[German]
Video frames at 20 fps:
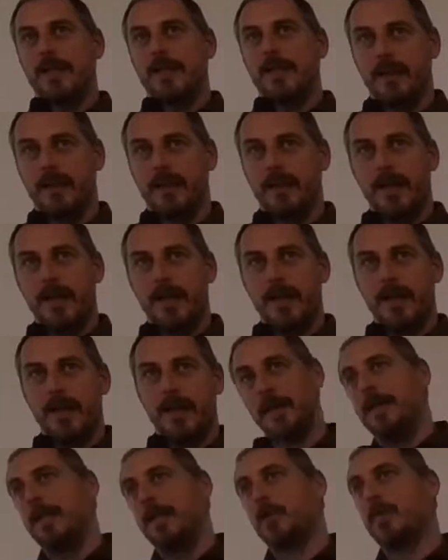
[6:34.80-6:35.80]
reagieren,
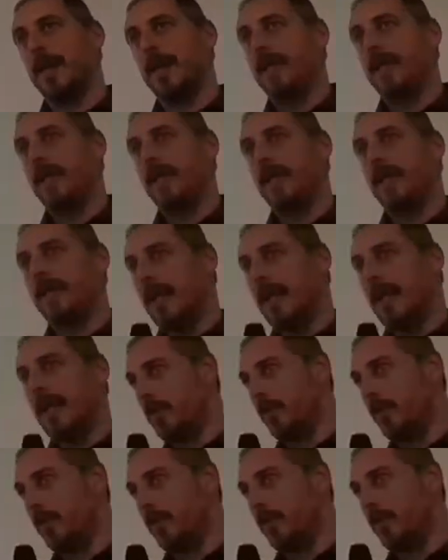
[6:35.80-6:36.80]
die entsprechende
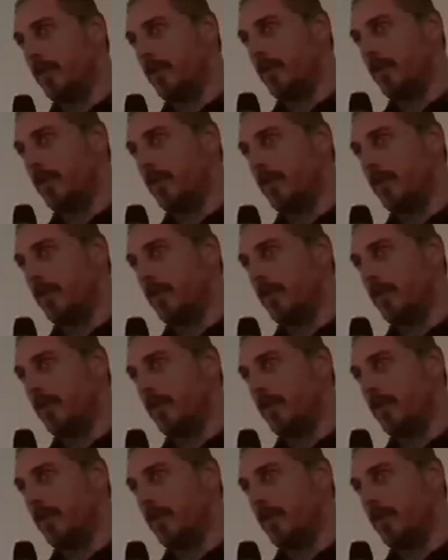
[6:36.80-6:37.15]
Leistung zur Verfügung